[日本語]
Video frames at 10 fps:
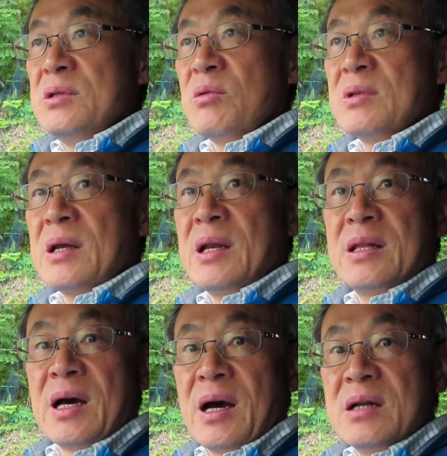いろんな
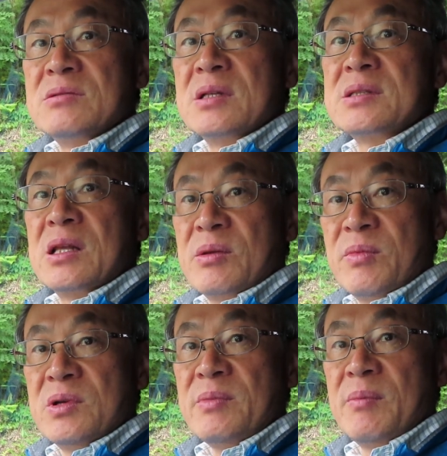レーダーがあるんですけど
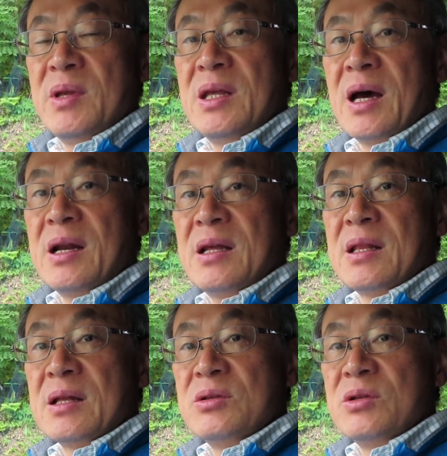も、今ミリ波
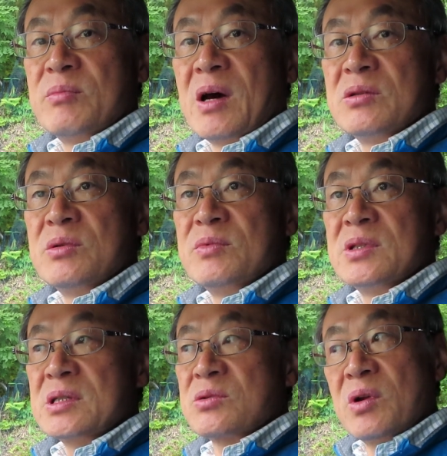レーダーというのもあると思うんですが、